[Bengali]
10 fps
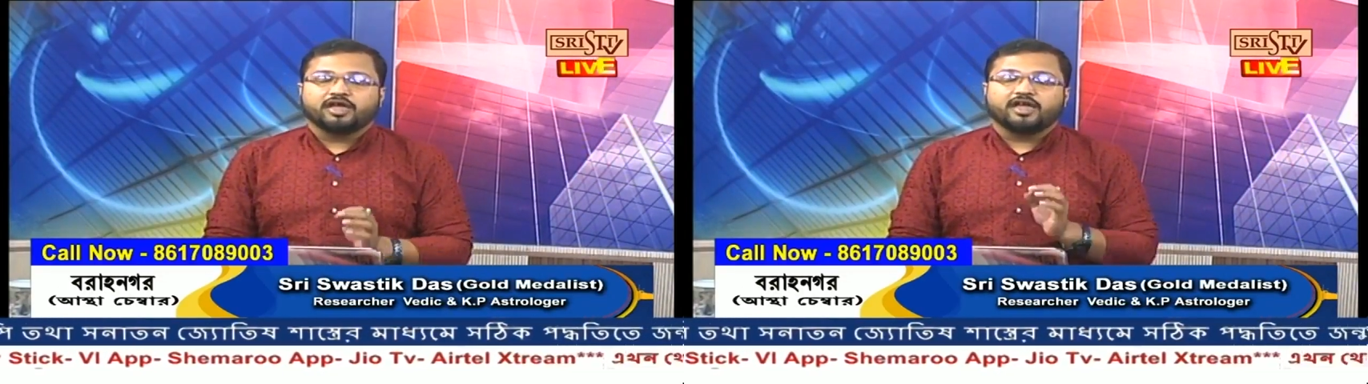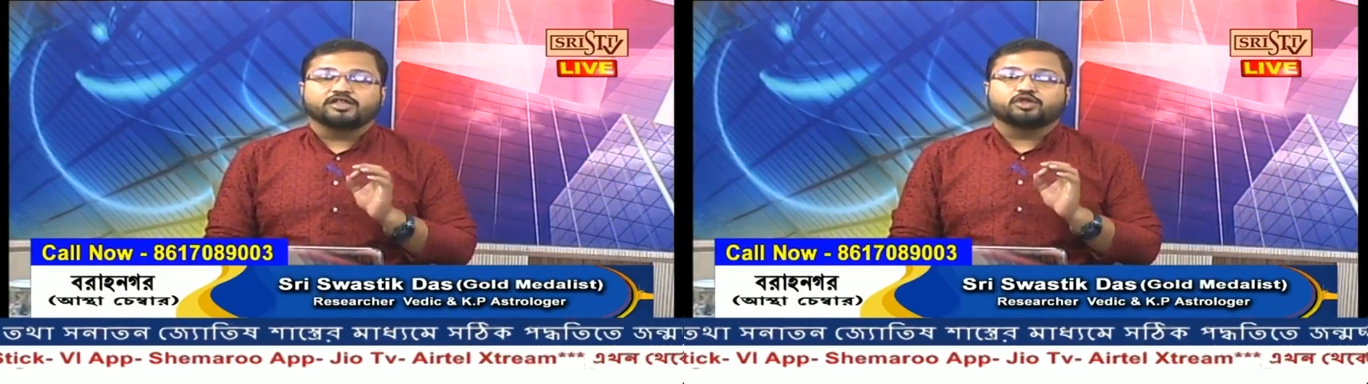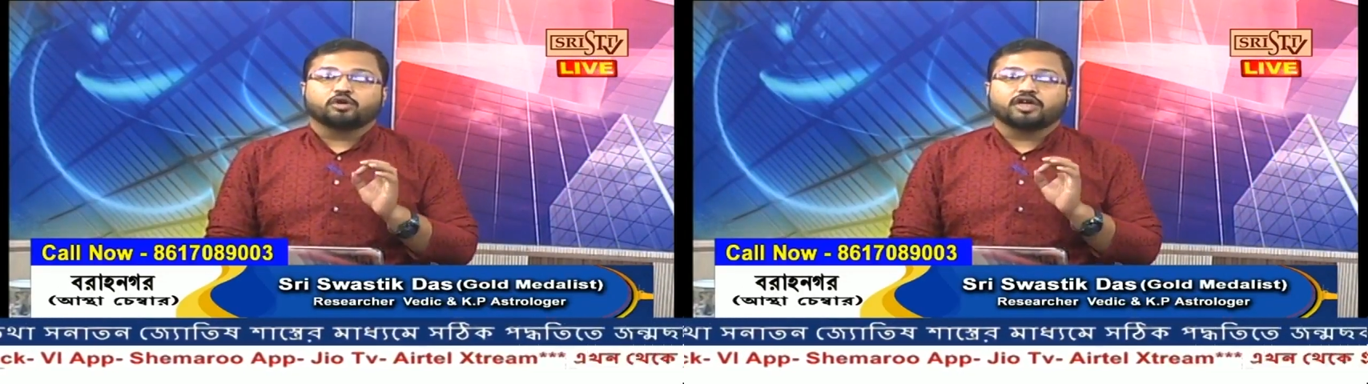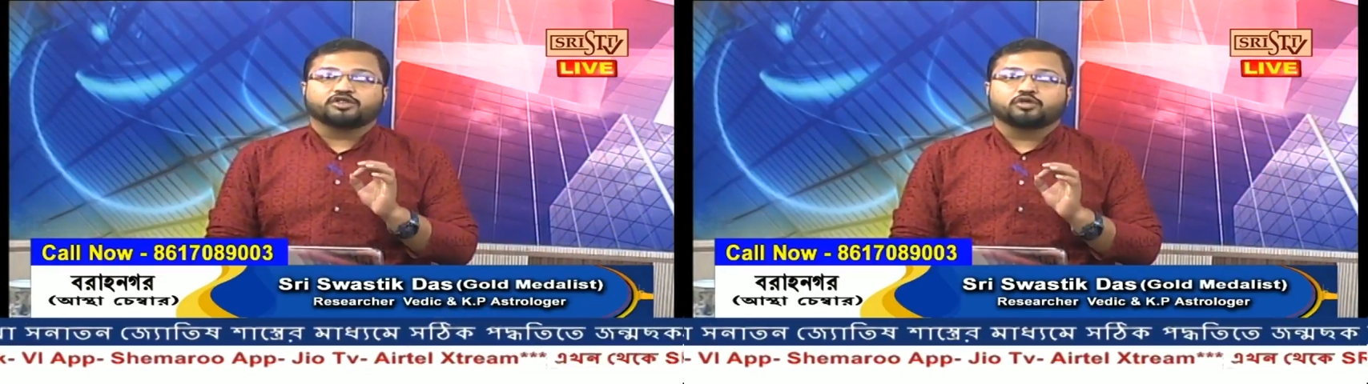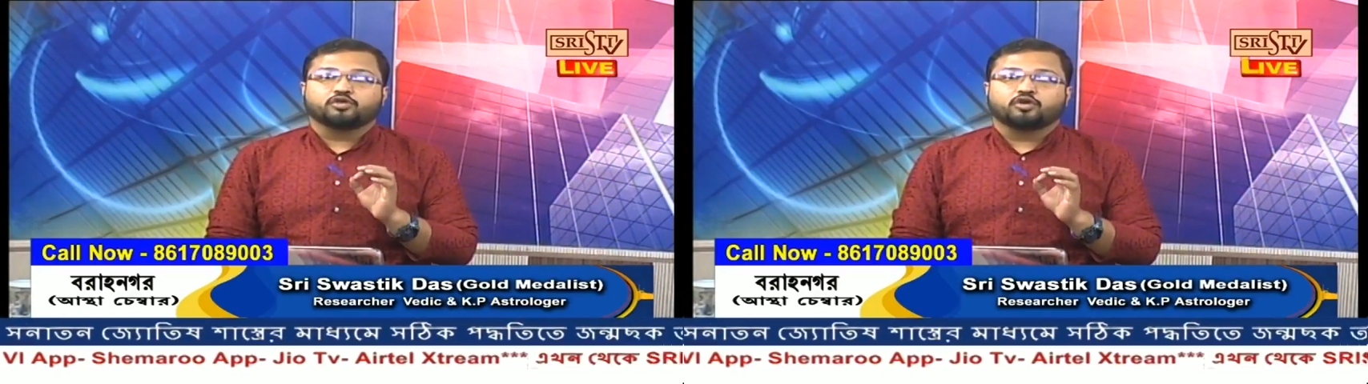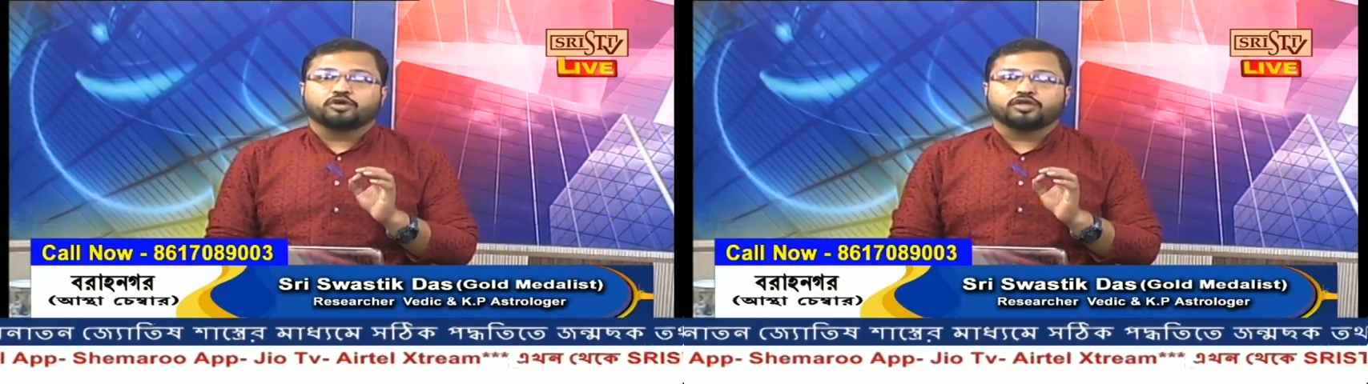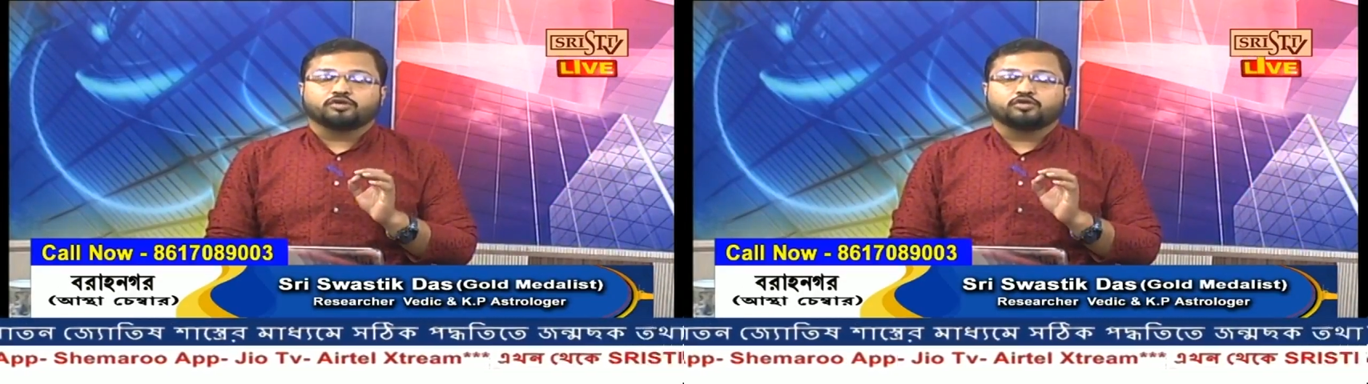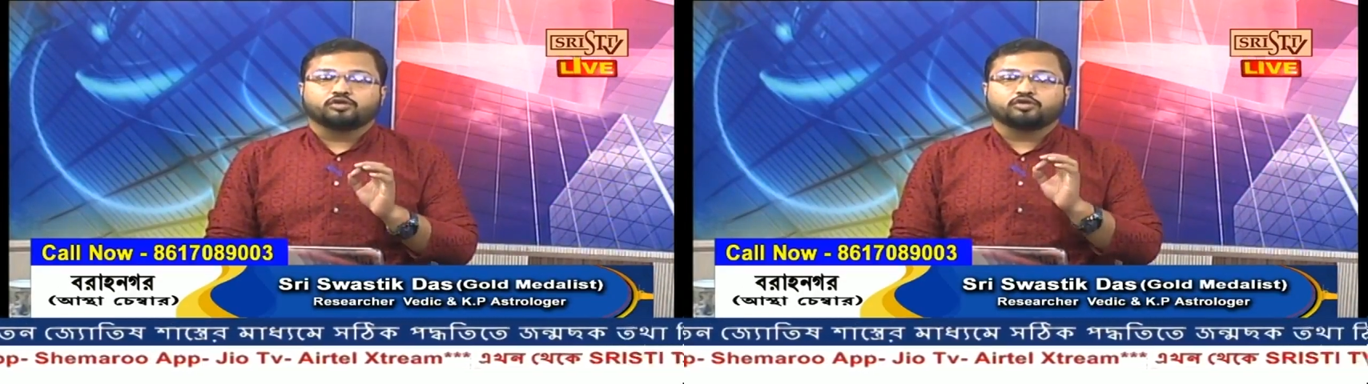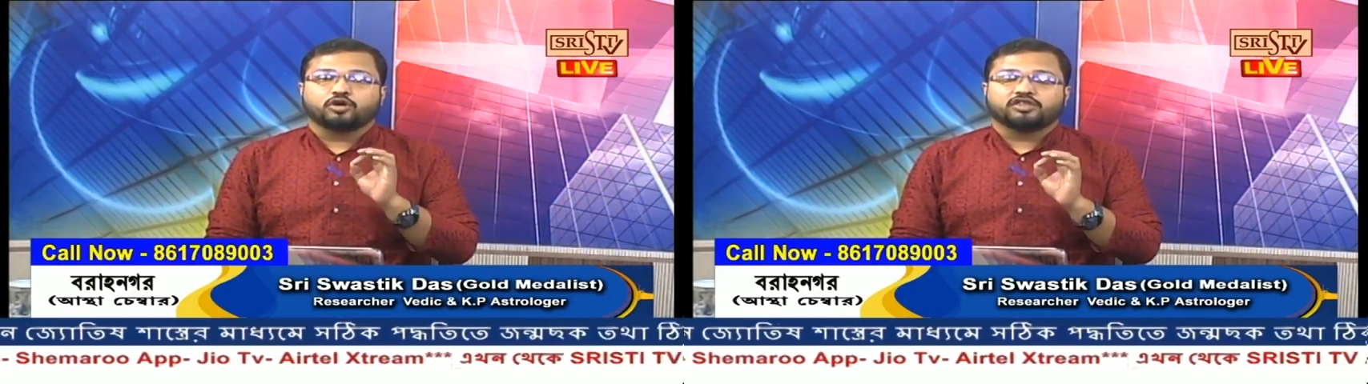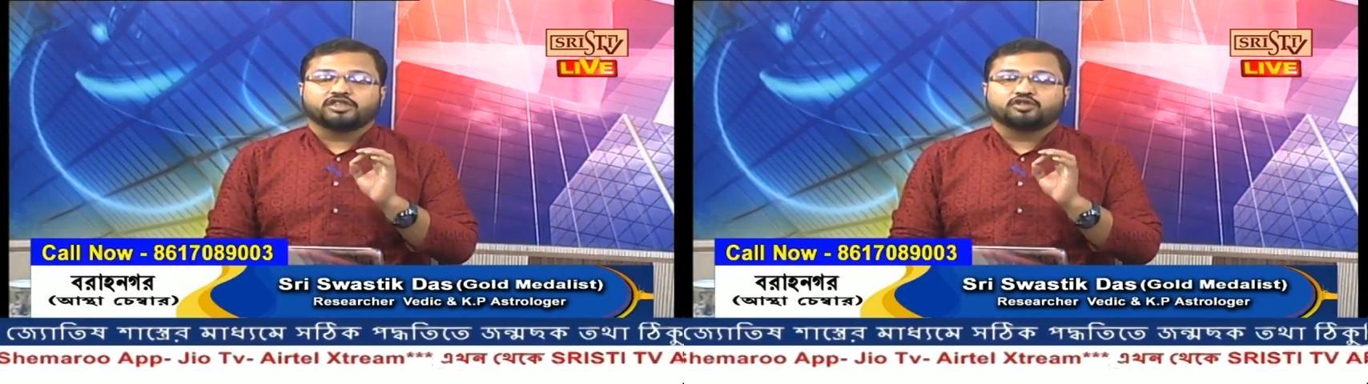এই যোগাযোগগুলো কিন্তু দু
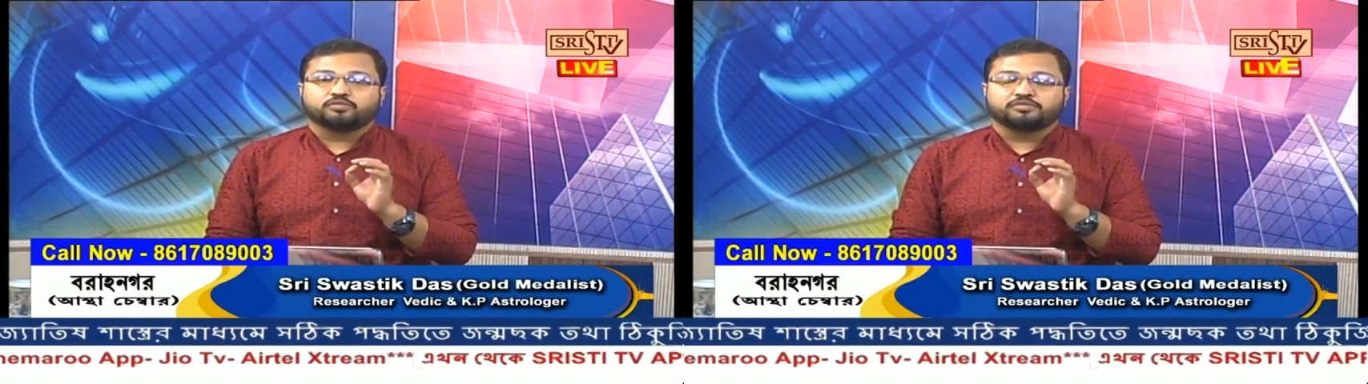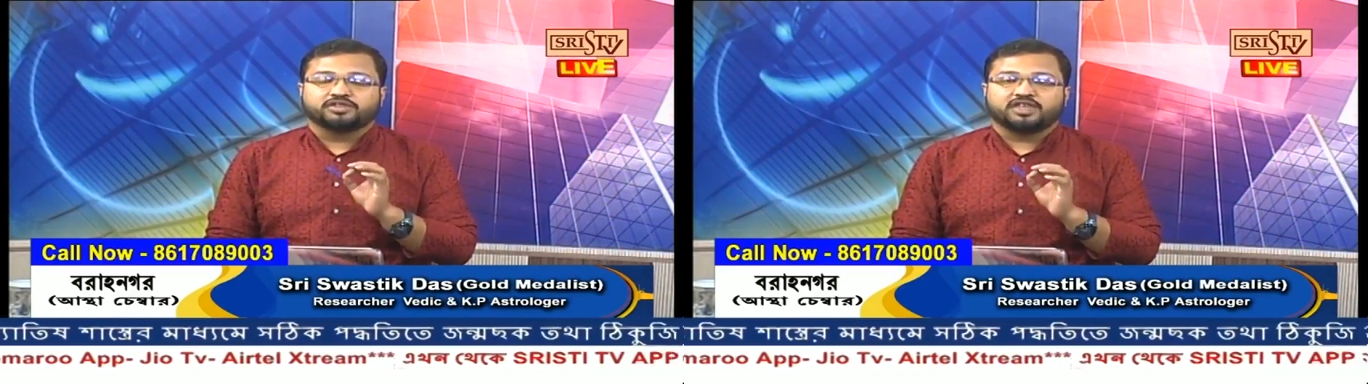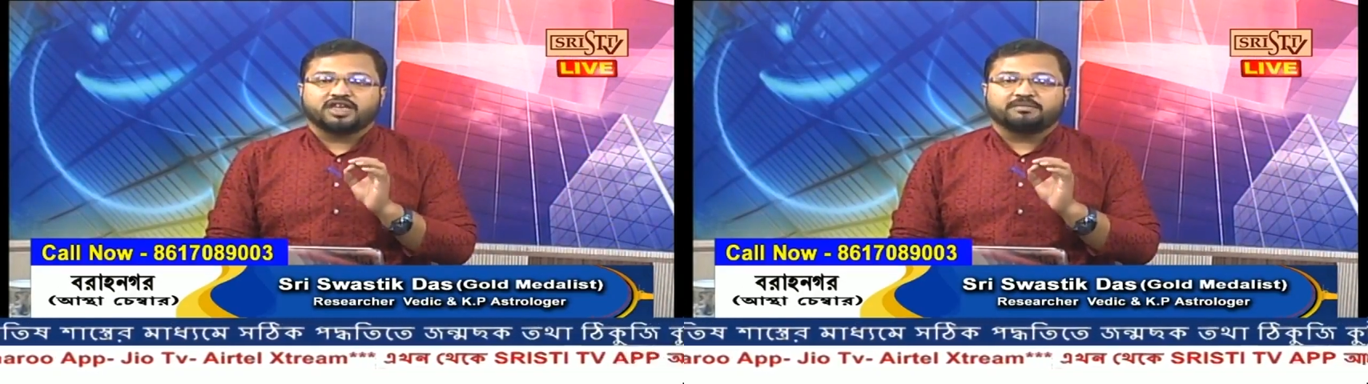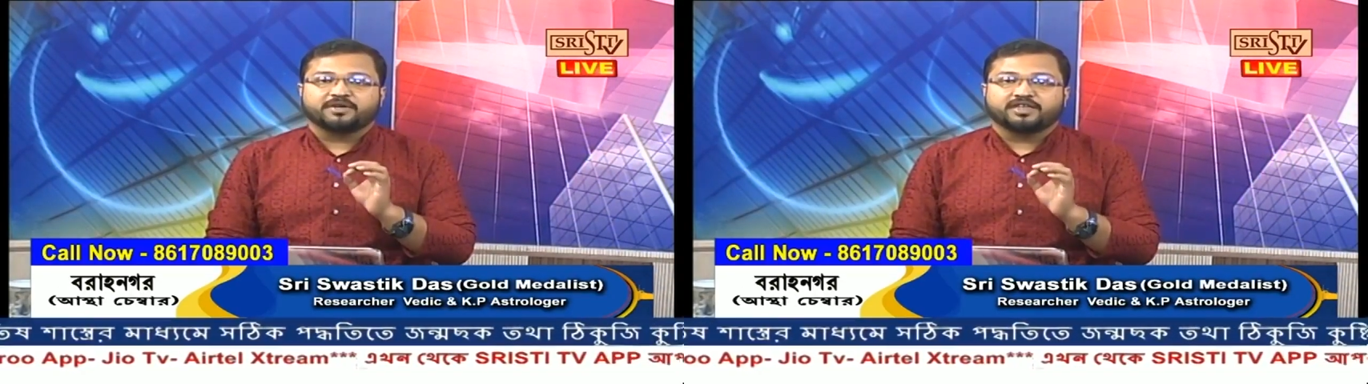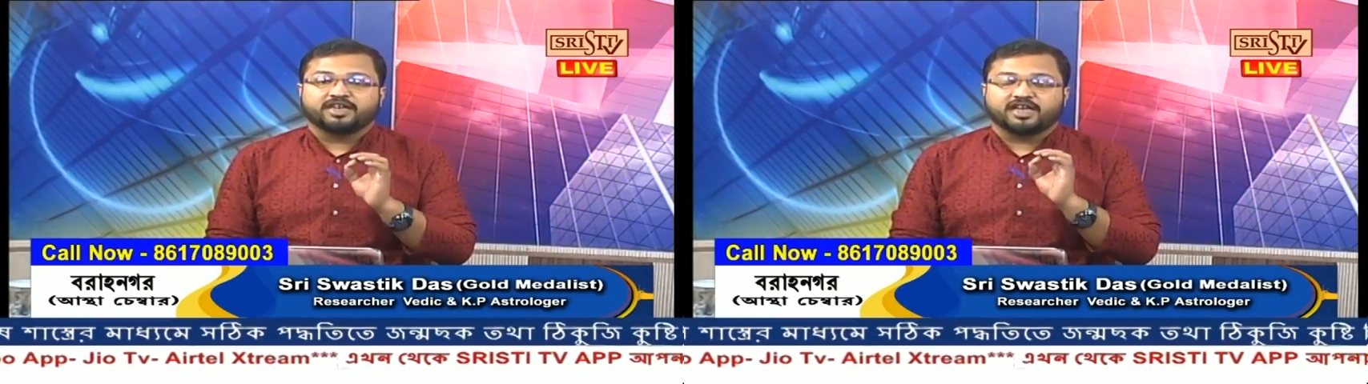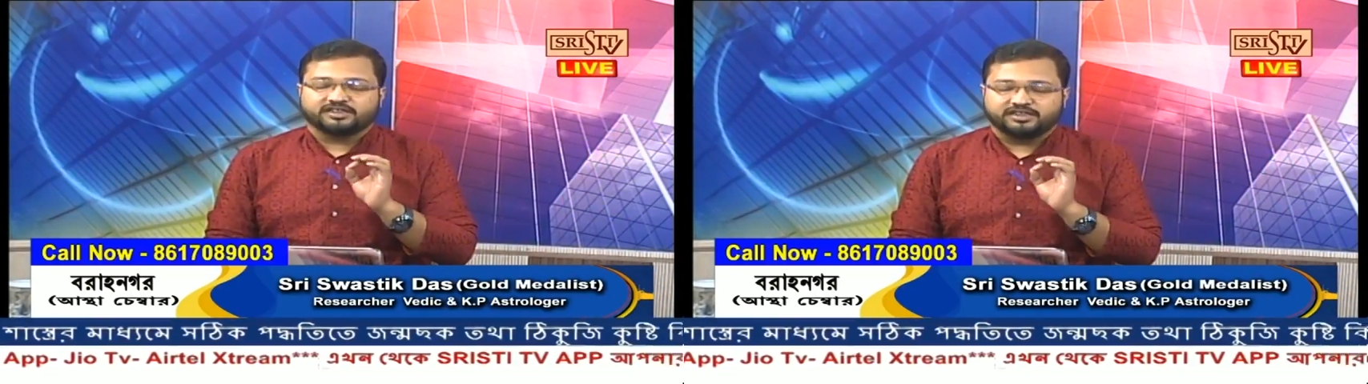সালে আপনাদের আসছে